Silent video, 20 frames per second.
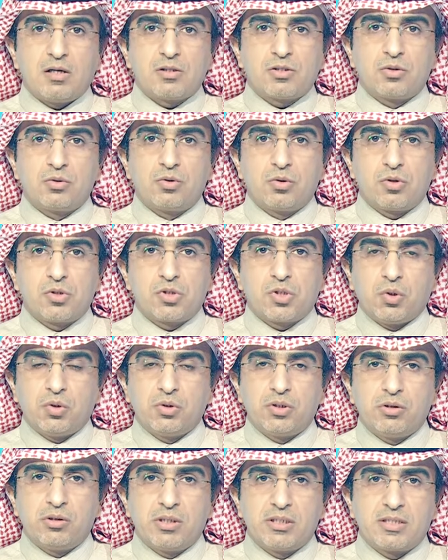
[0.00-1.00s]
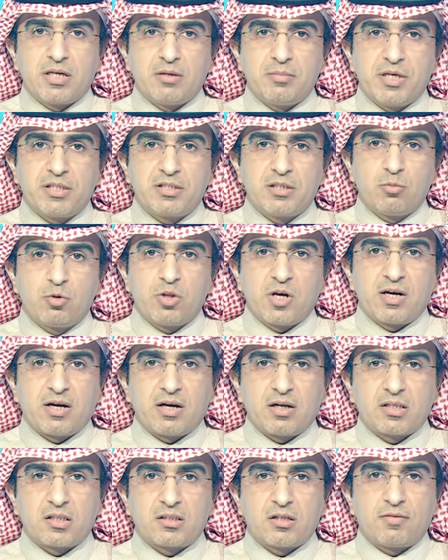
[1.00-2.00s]
الصندوق السعودي للتنمية
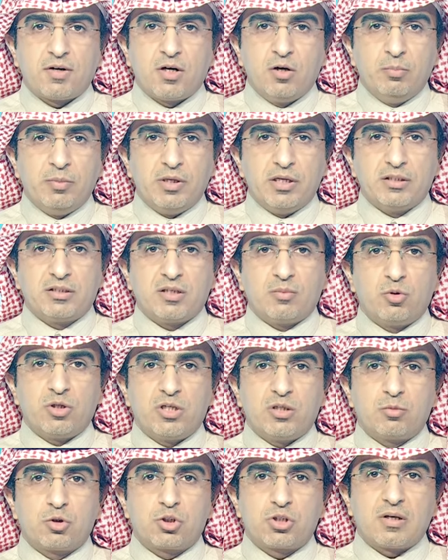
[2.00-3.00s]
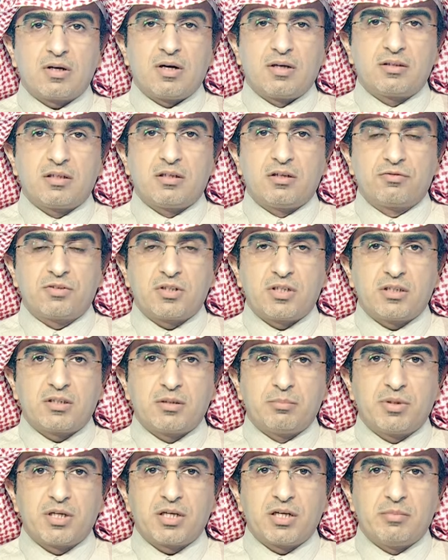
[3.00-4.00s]
مذكرة تفاهم لتمويل مشتقات نفطية
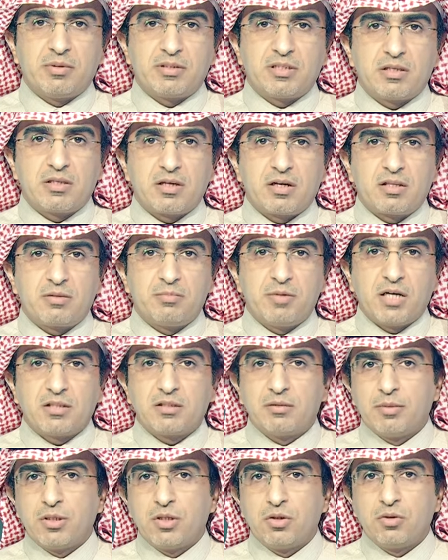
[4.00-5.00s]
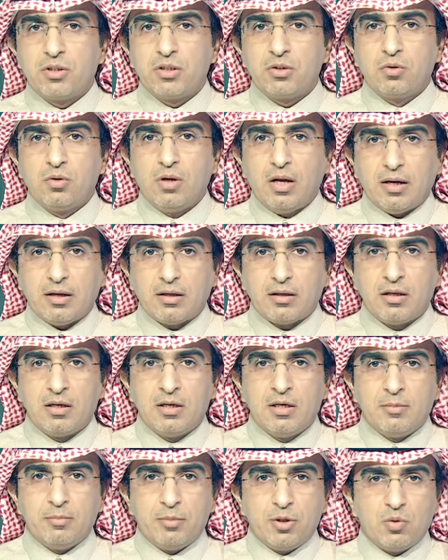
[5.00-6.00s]
بقيمة 300 مليون دولار
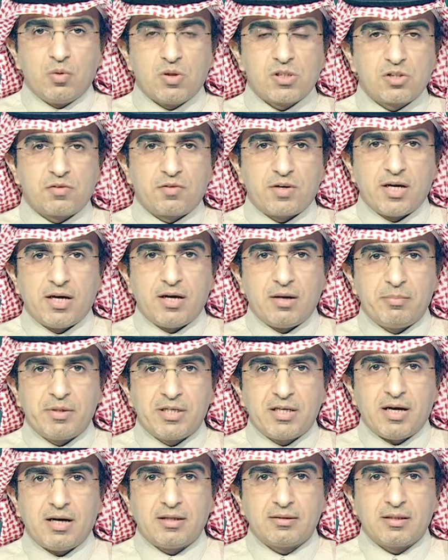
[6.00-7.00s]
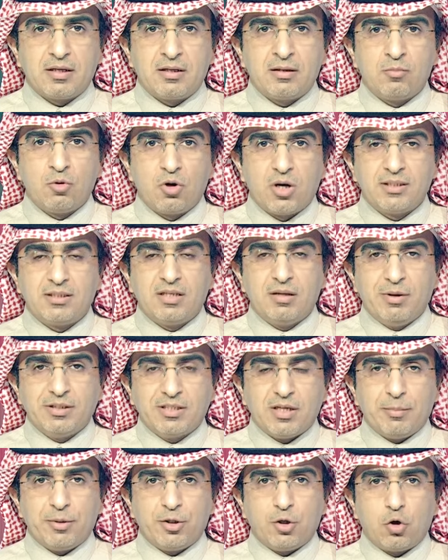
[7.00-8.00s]
بوصفها منحة
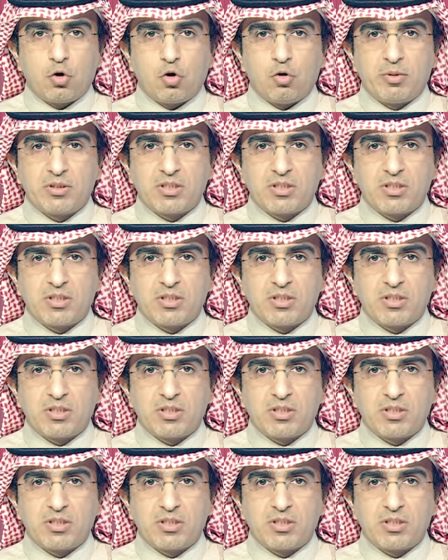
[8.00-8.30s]
مقدمة من حكومة